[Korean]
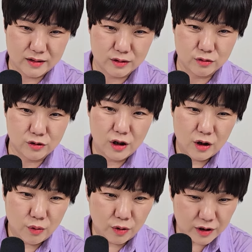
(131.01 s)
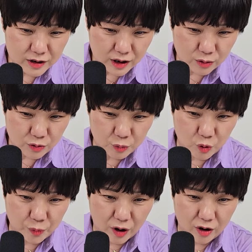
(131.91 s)
그리고 권리상으로
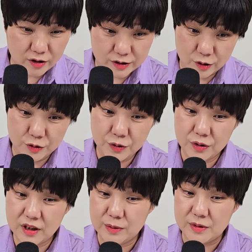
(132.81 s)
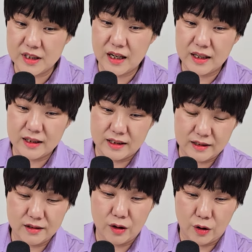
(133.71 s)
보면 선순위 임차인이
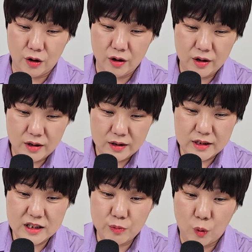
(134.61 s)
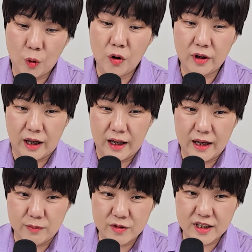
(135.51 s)
있어요.
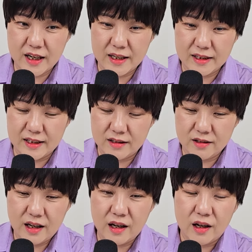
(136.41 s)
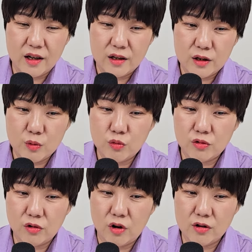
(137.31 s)
25억에 임차인이 있는데 이
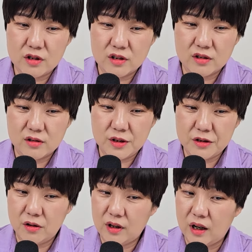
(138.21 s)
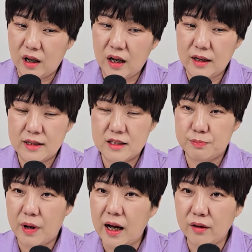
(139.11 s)
물건 지금 최저가가
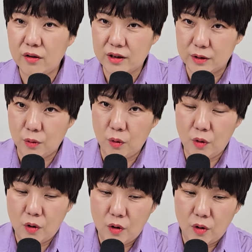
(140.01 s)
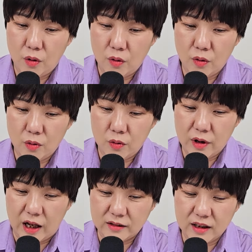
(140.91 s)
28억이고 어,
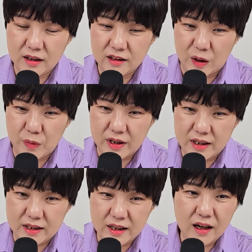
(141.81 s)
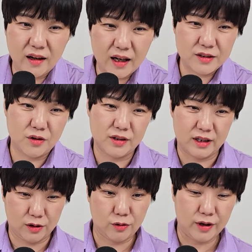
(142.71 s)
낙찰은 아마 이 이상 하셔야
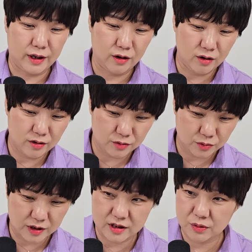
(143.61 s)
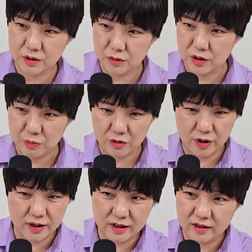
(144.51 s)
될 거예요. 또 리치고에서도 한번
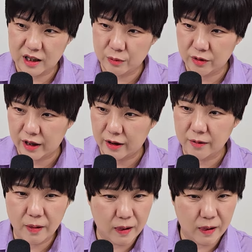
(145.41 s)
확인을 해볼게요.